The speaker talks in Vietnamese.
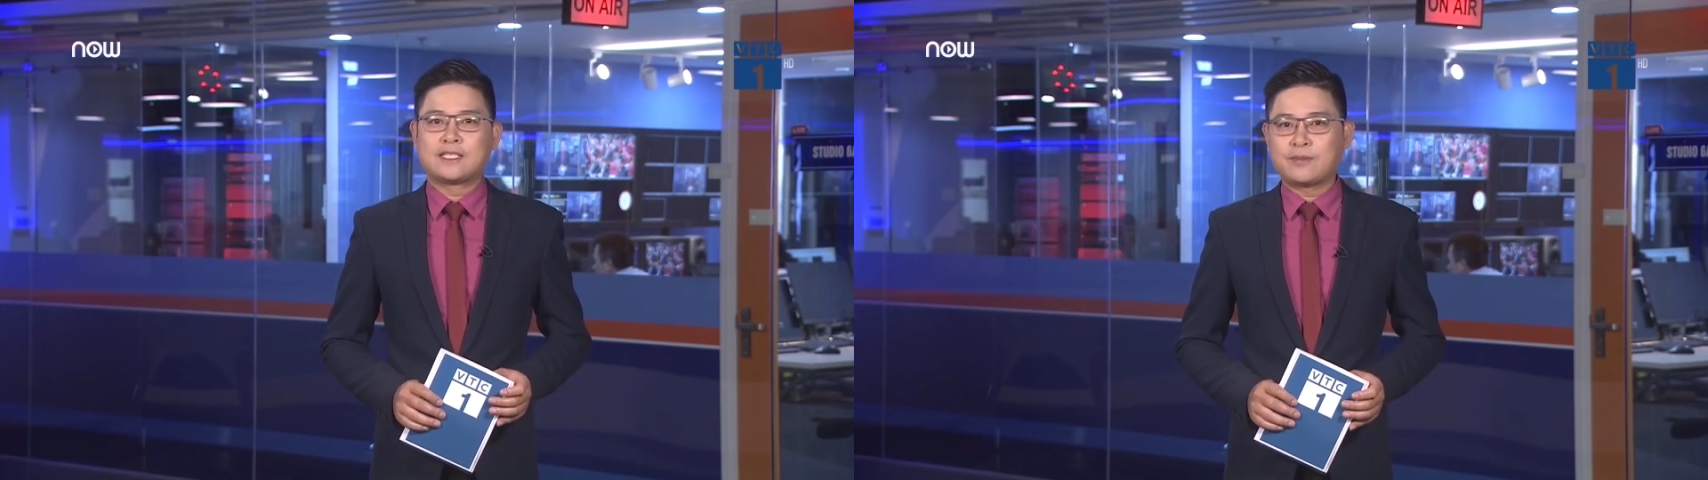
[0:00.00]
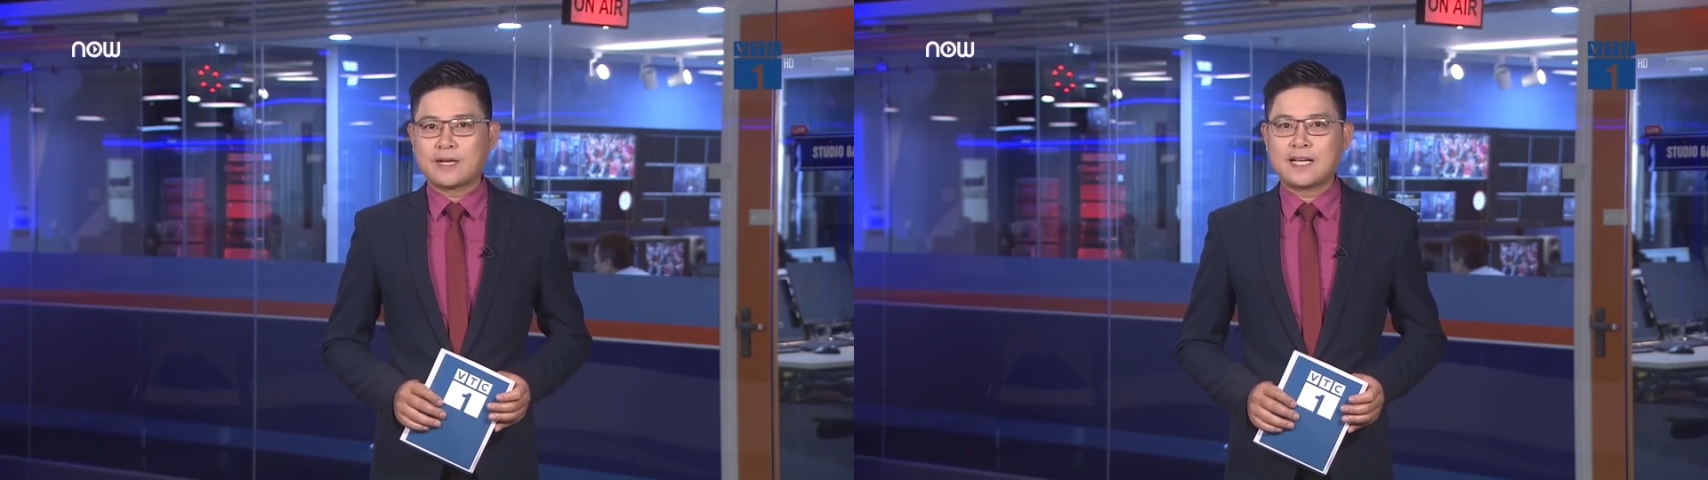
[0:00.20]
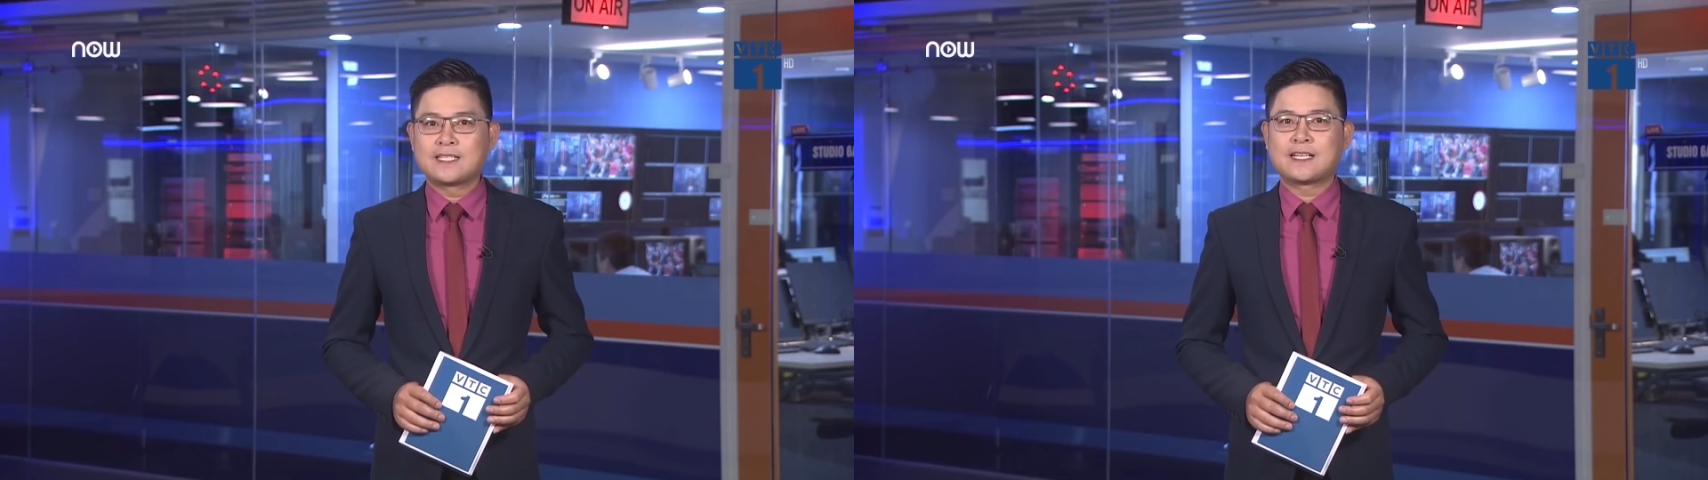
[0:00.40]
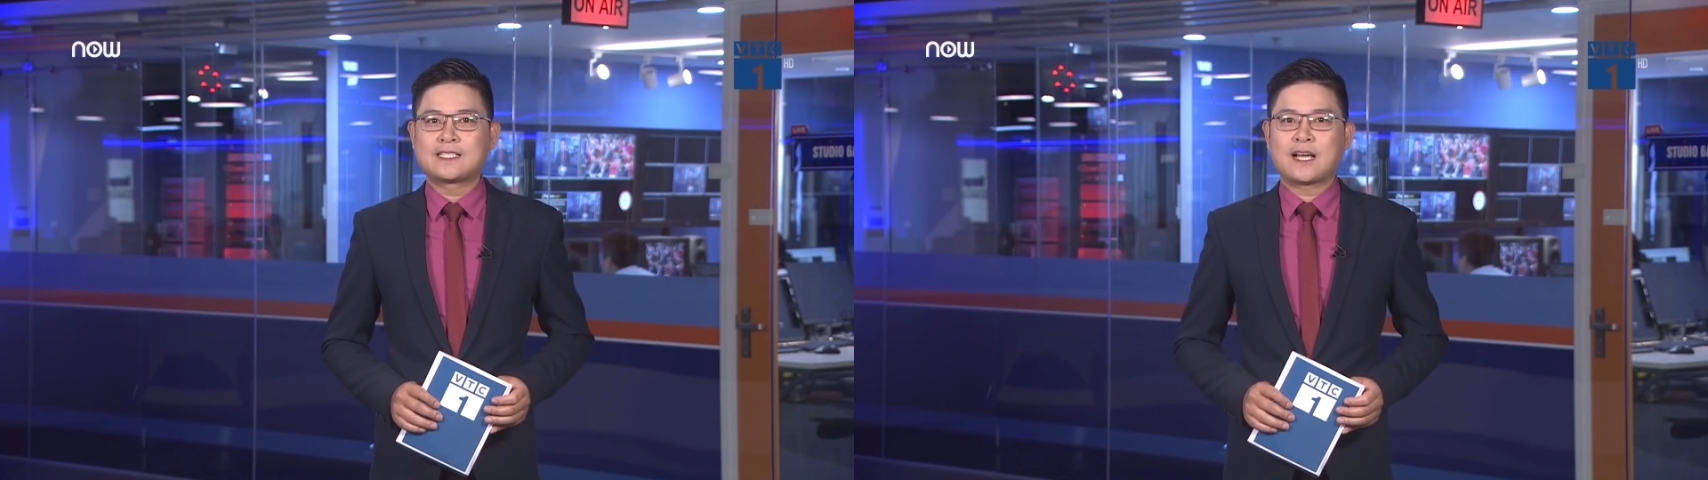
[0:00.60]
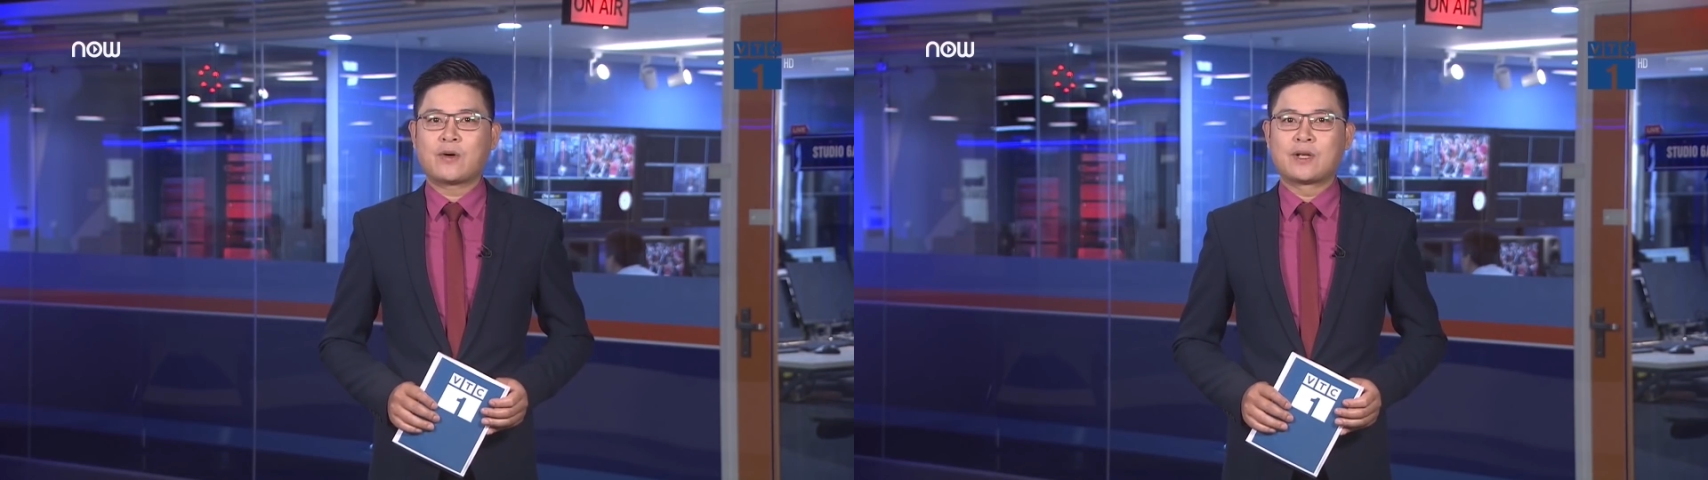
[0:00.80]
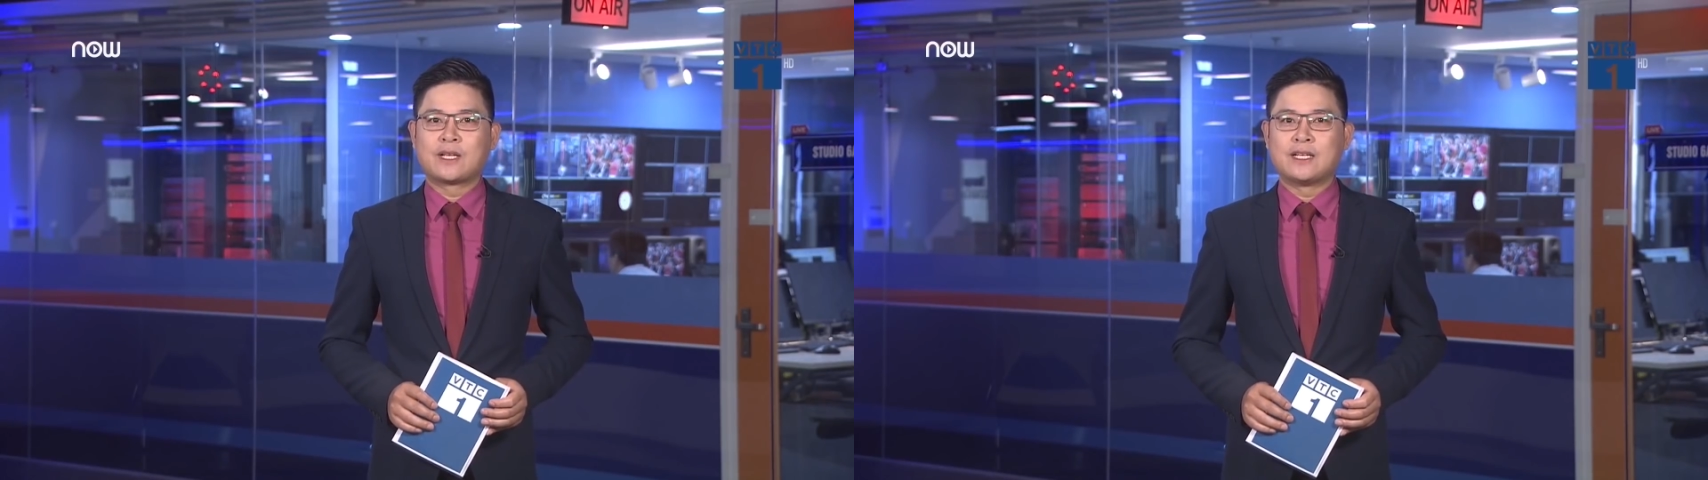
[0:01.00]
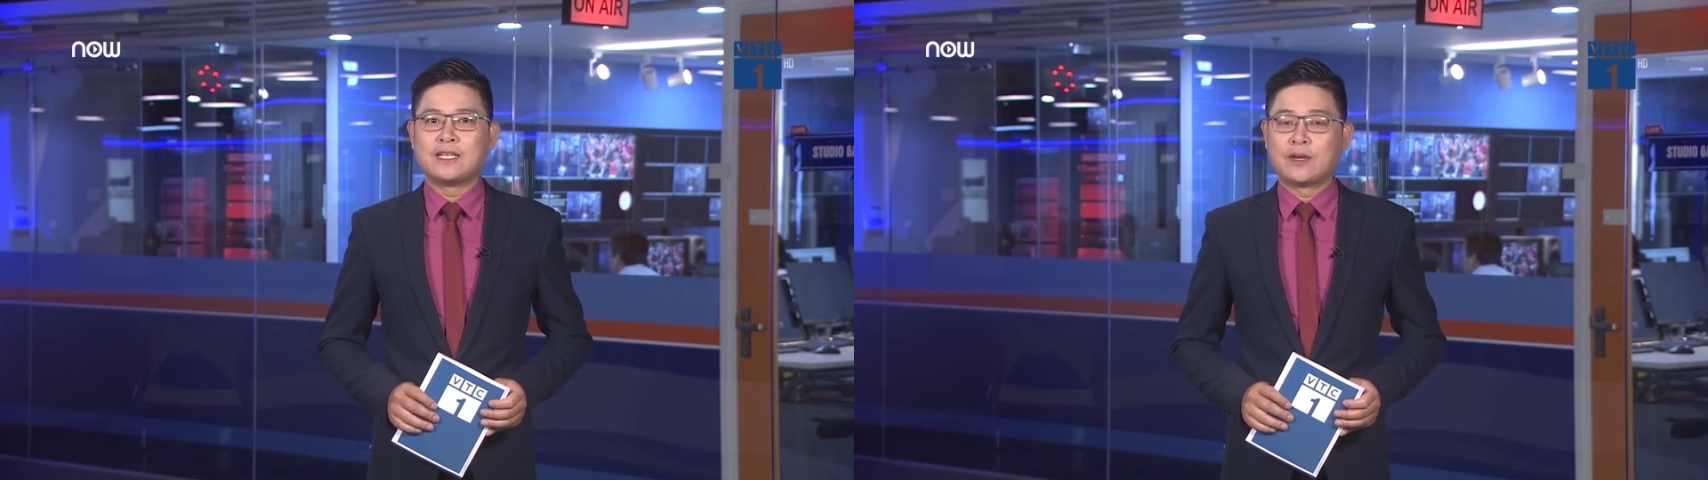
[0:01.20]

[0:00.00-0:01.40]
Trong những ngày diễn ra hội nghị,